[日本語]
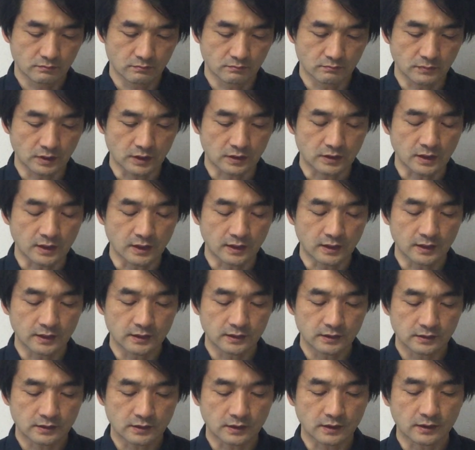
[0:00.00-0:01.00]
まあ、互
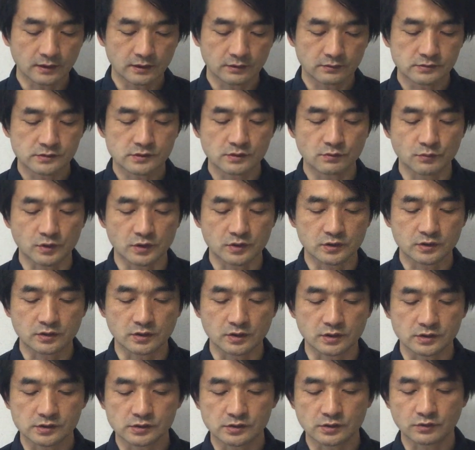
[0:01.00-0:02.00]
いに互いを責め否
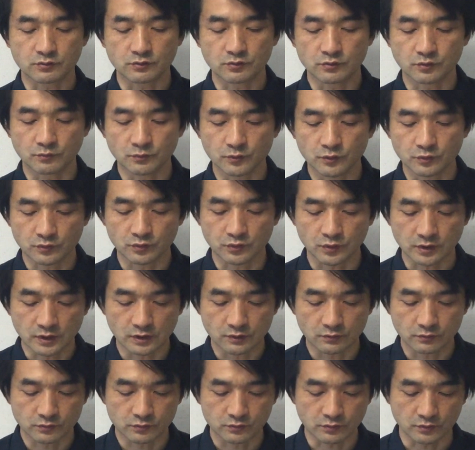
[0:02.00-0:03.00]
定して子供を取り
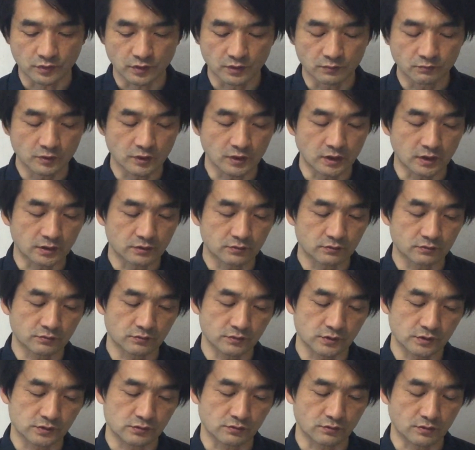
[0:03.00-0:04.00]
合うことに意味はあるの
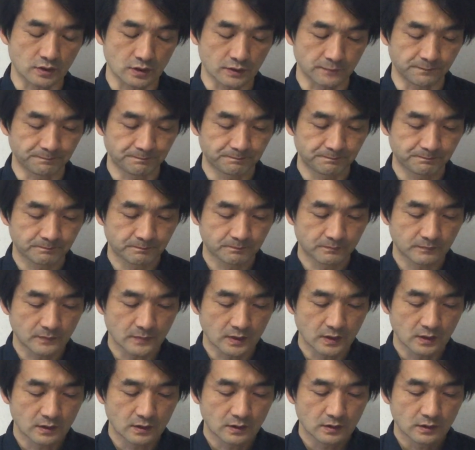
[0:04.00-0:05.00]
でしょうか。
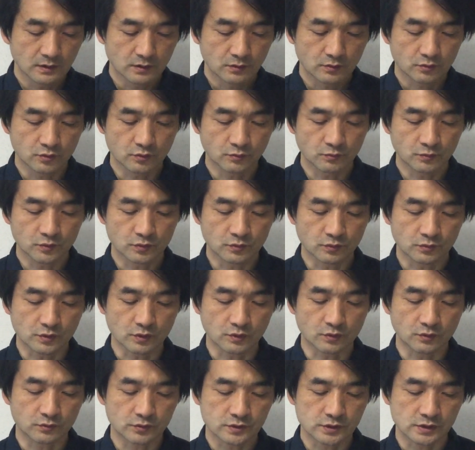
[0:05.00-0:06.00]
子供にとっ
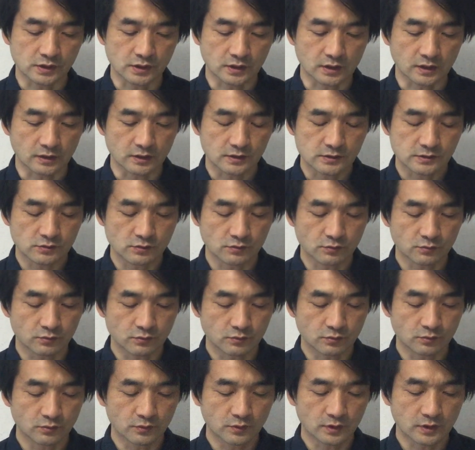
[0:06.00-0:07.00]
て両親が争うこ
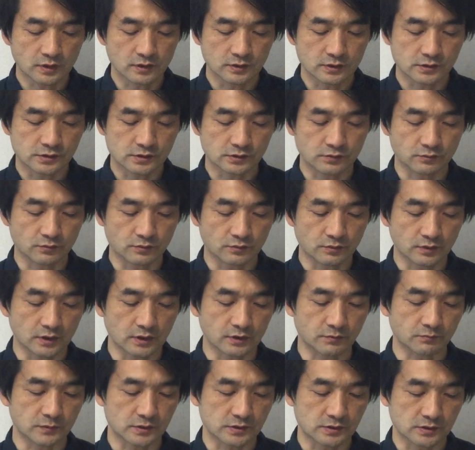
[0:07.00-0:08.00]
とほど悲しいことはあ
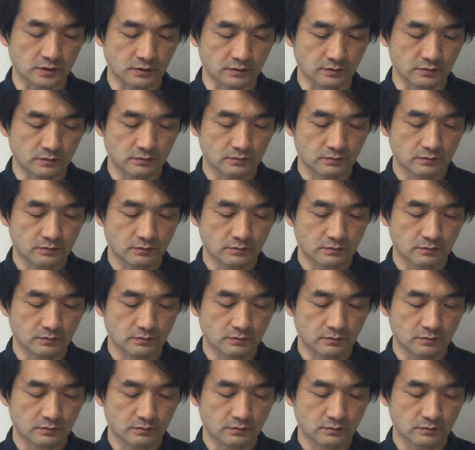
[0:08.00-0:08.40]
りません。